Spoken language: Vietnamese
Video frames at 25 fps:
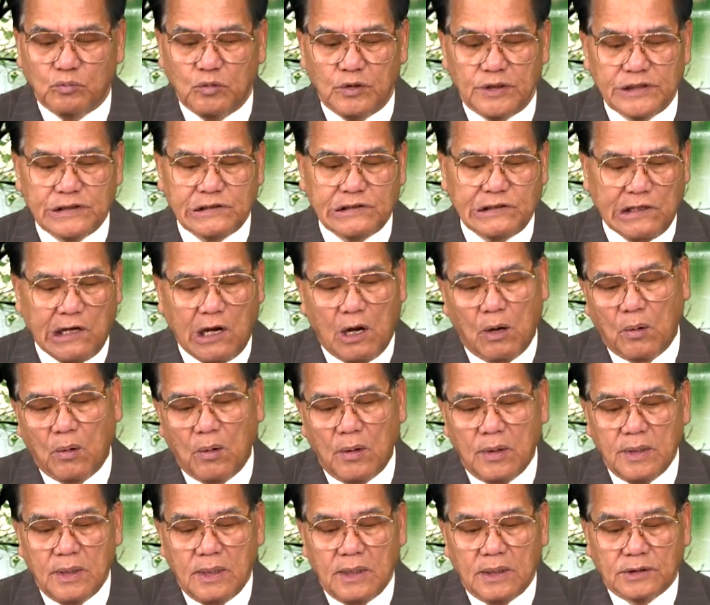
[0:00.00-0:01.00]
buổi chiều,
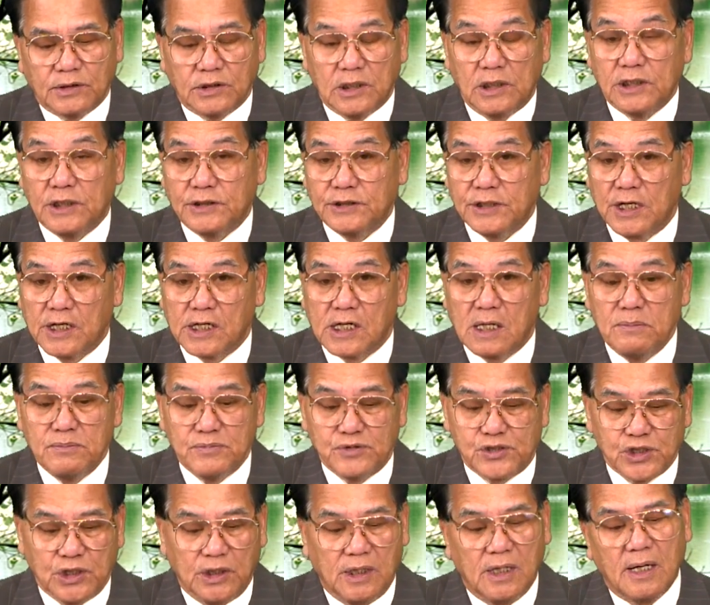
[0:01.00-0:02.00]
tức là giờ cơm
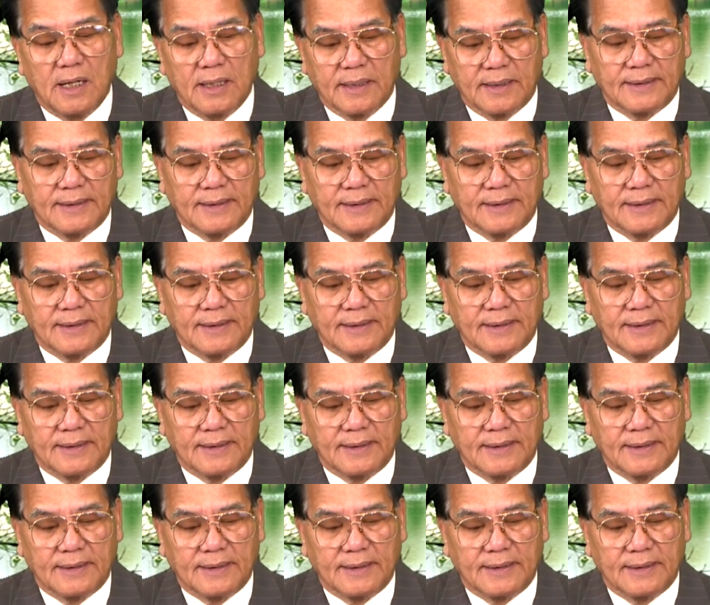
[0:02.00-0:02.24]
trưa.